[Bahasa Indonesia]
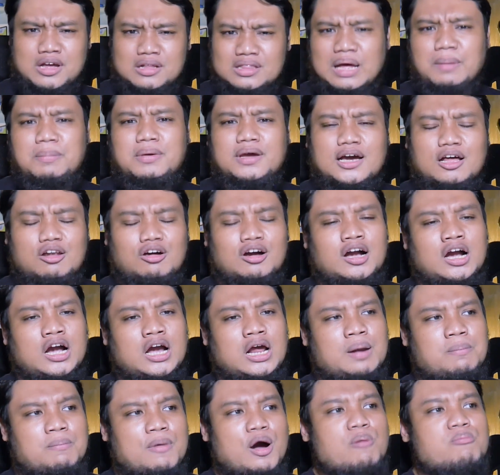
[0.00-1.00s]
Tapi kalau
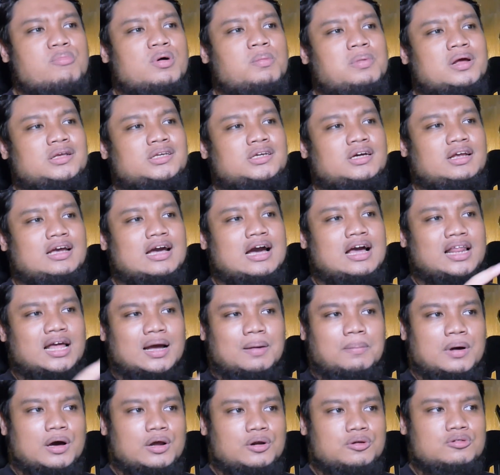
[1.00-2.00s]
kalian mau mempelajari hal
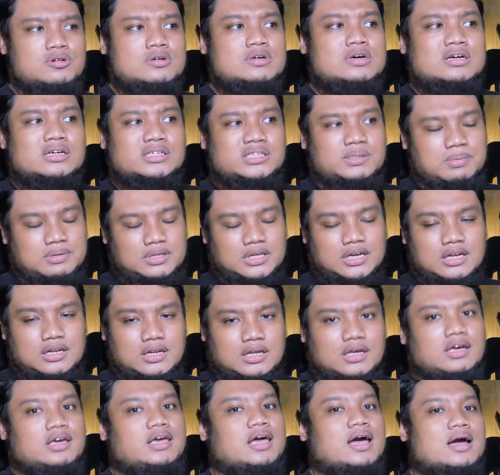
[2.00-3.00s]
yang baru seperti
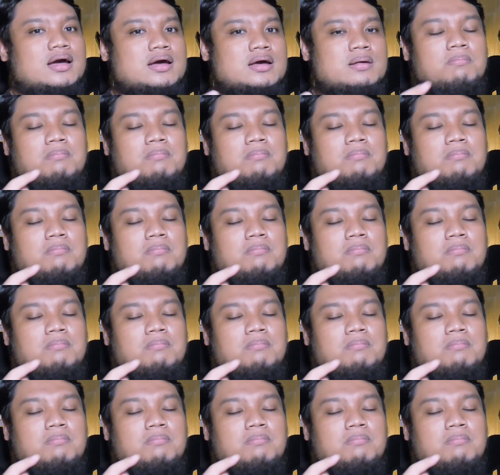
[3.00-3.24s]
ini ya,